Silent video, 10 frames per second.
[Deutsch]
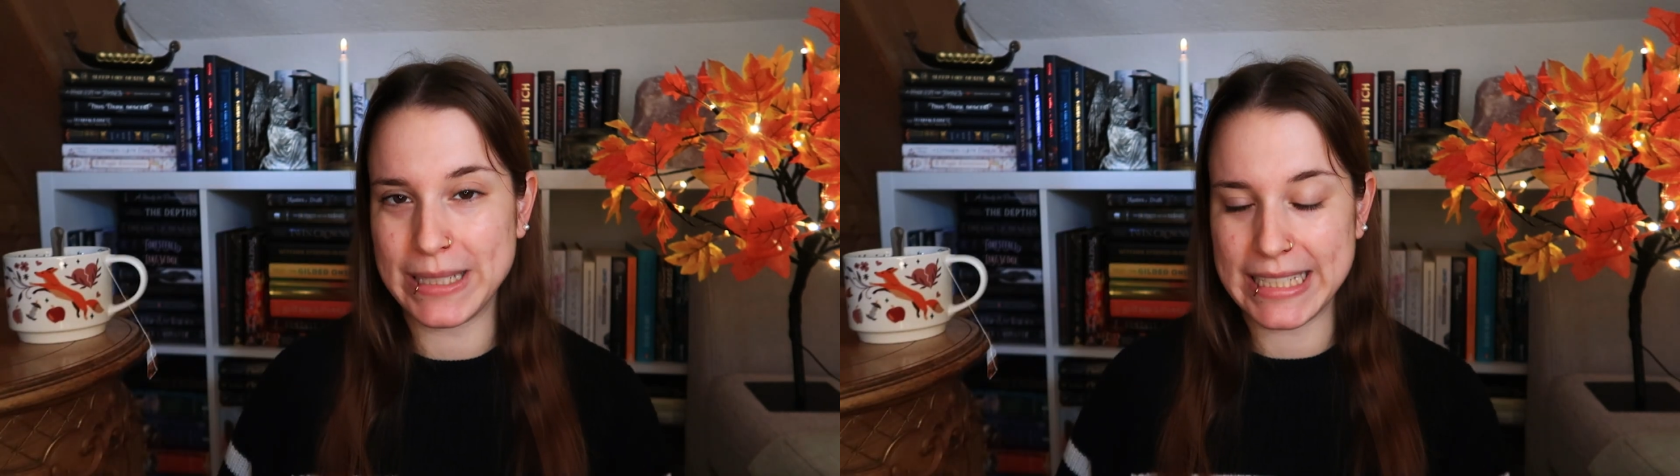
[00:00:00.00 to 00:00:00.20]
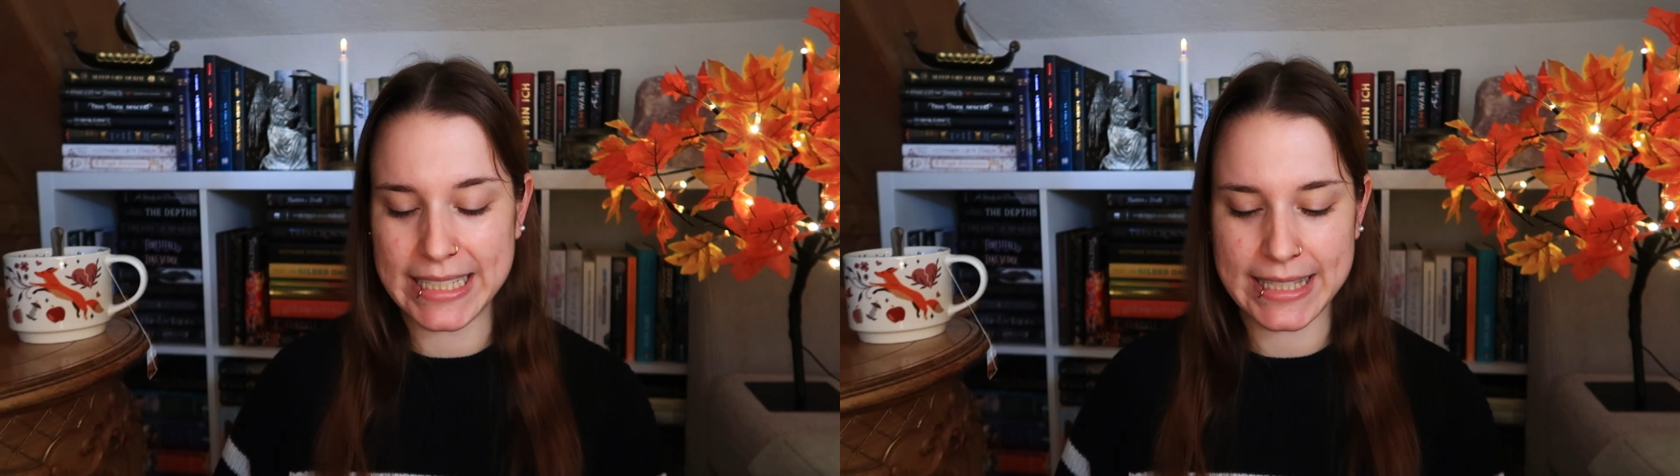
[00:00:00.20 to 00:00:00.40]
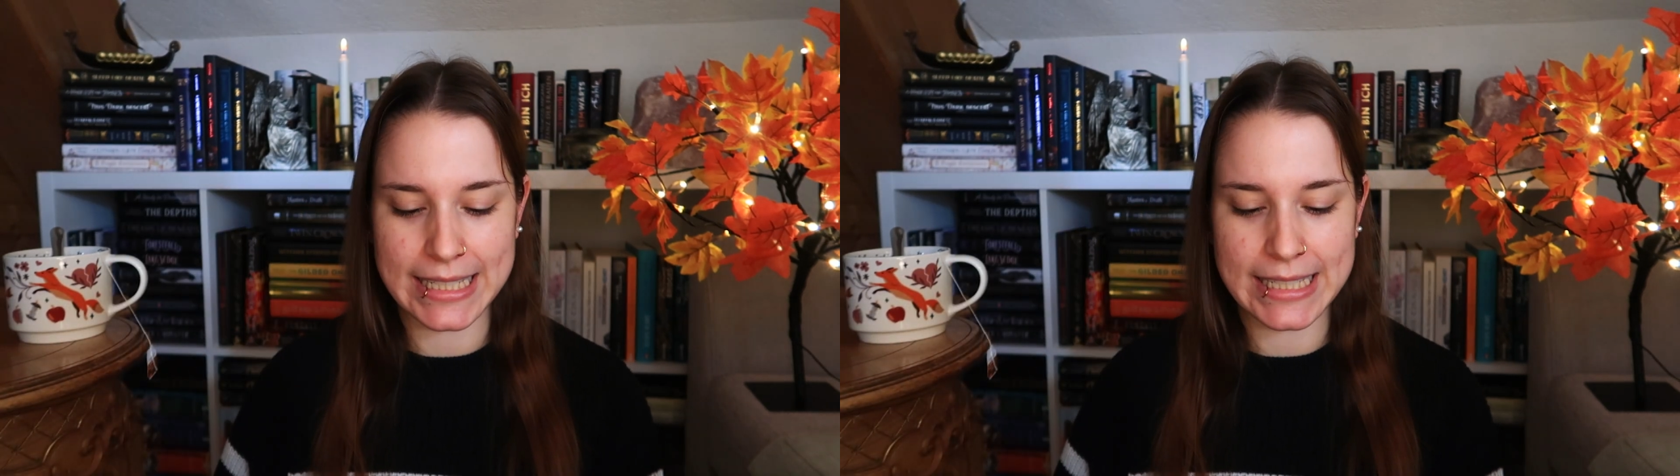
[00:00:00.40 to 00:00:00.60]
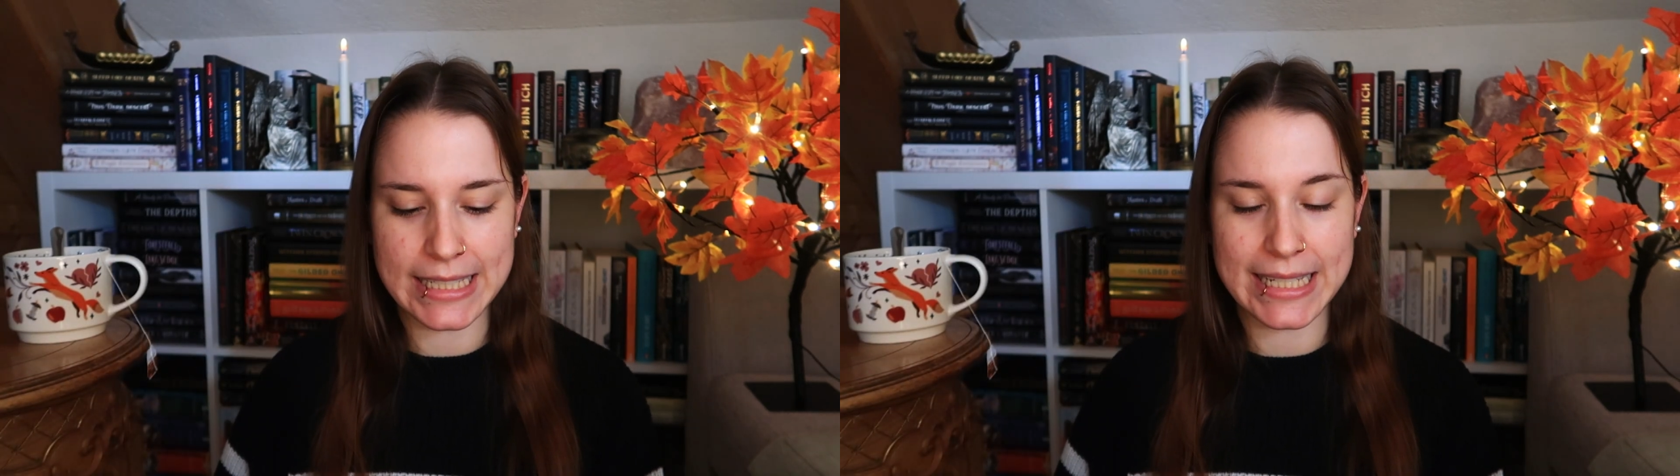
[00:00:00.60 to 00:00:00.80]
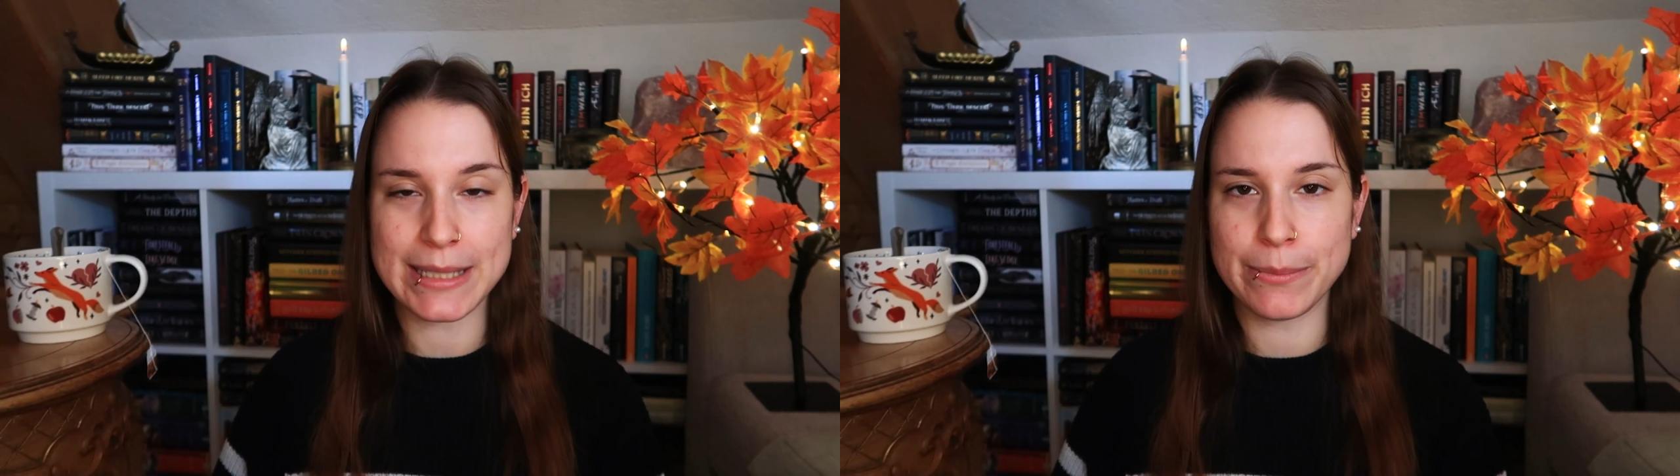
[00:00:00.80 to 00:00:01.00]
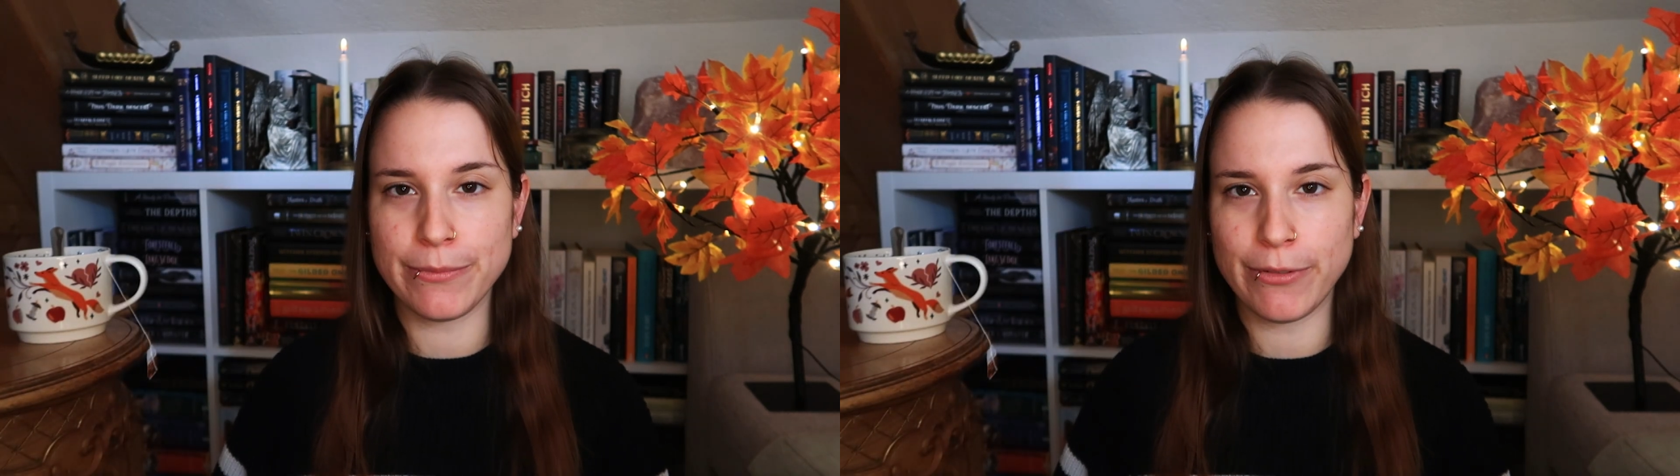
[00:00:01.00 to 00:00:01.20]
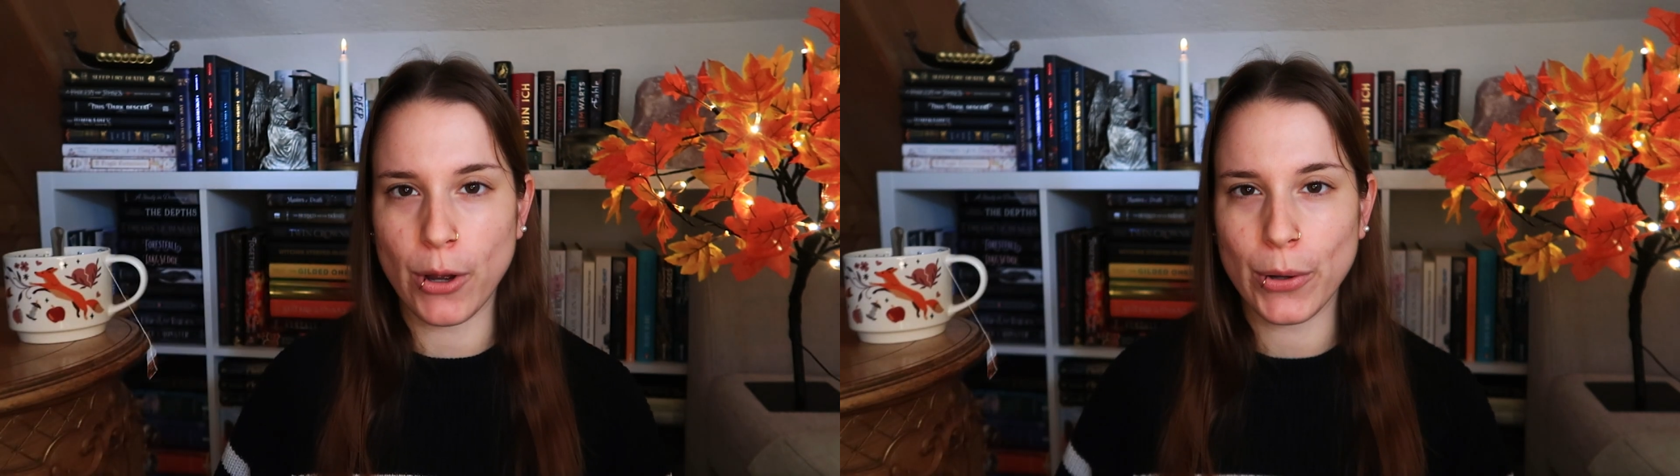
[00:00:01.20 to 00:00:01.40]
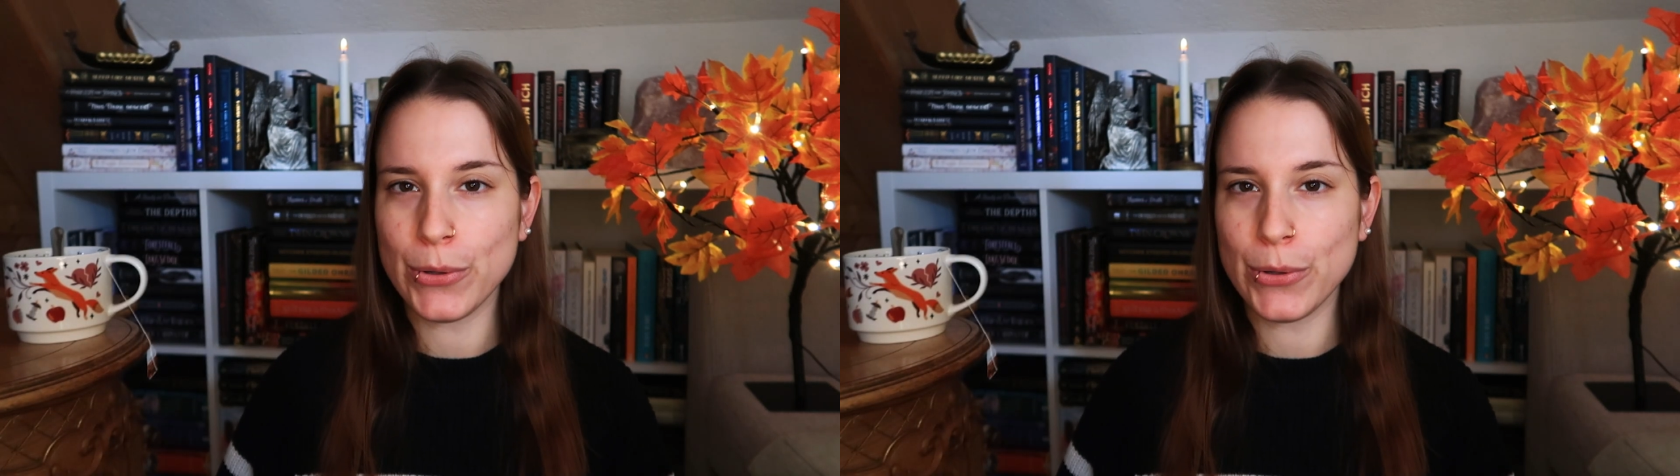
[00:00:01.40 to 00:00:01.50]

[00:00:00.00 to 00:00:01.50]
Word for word: um die es in diesem Vlog